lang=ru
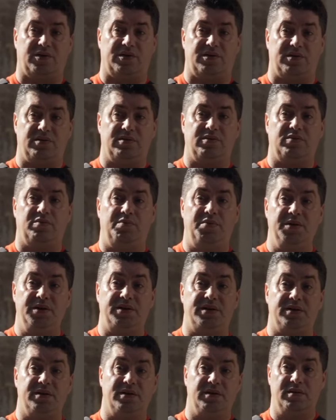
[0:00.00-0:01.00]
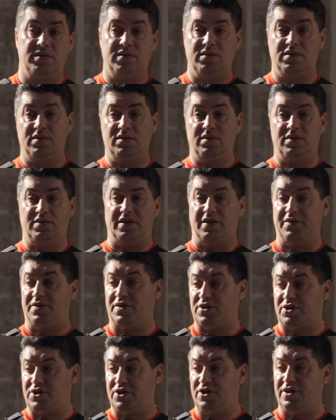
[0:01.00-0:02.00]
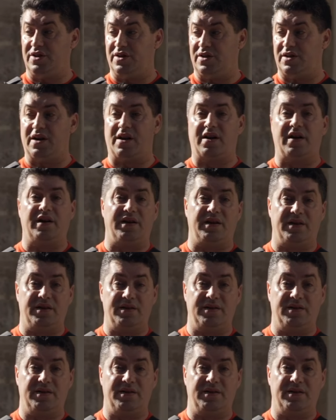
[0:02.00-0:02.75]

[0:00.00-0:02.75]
вот быть на вершине горы.